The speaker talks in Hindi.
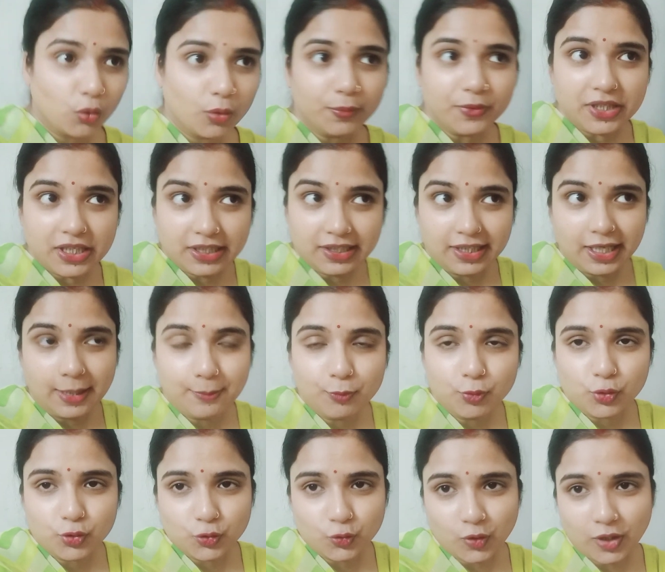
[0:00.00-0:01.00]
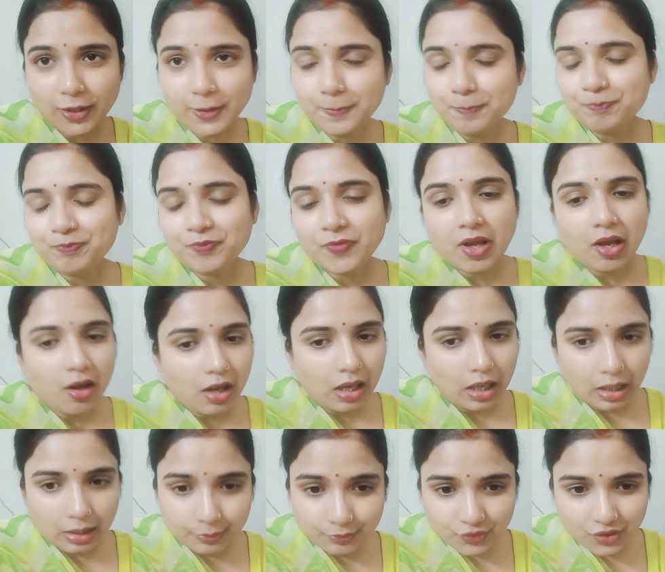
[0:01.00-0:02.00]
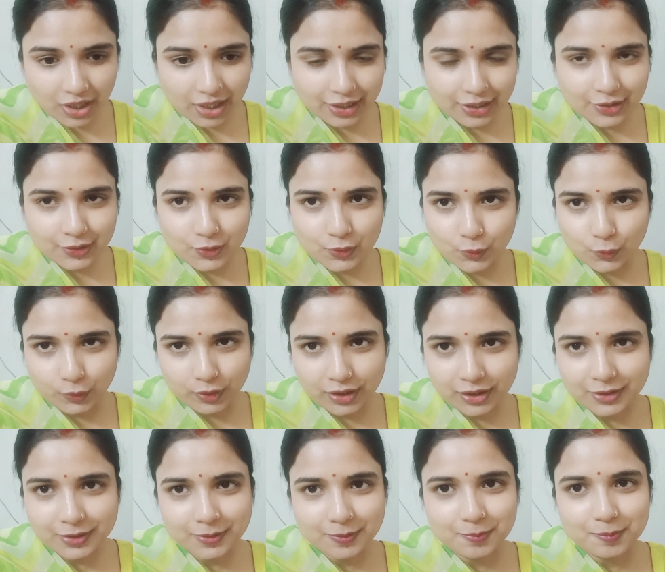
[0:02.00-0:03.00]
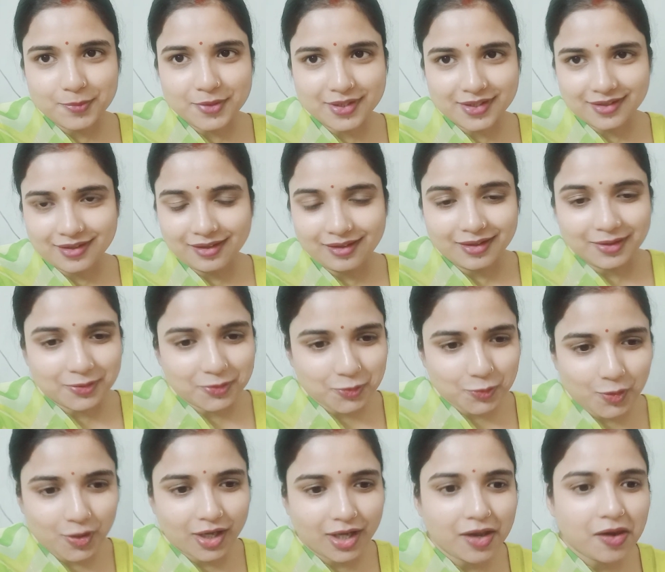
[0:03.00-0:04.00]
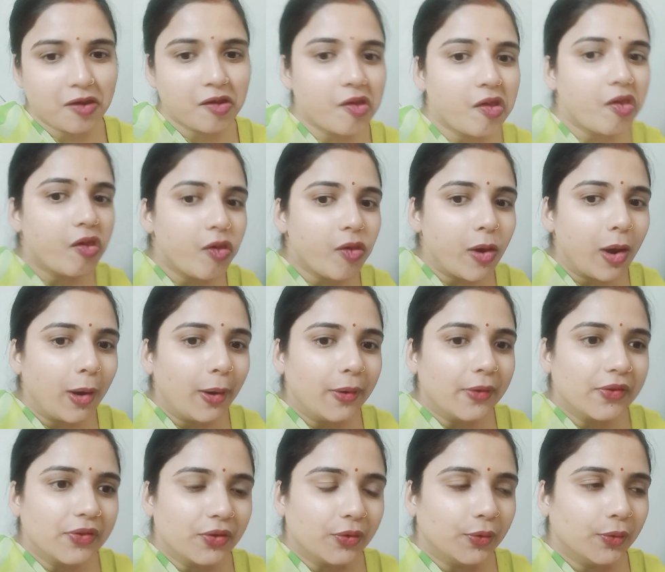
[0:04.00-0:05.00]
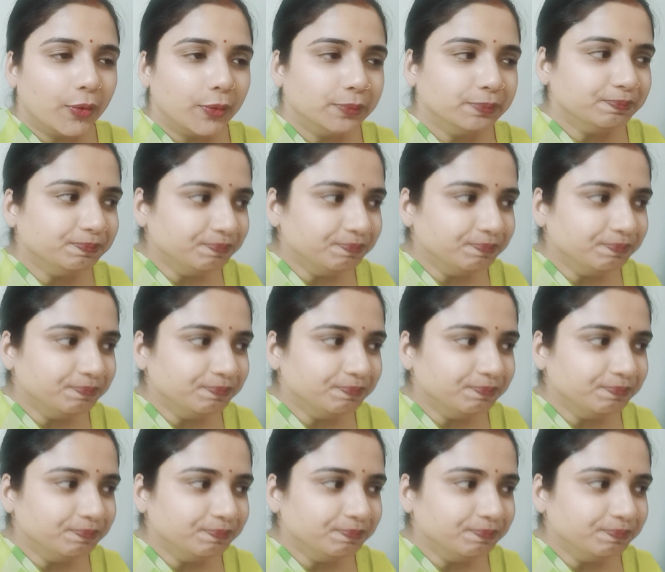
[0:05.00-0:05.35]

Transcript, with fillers: तो अब ये टाइम हो चुका है अब जा रहे हैं सोने बिस्तर लग चुका है तो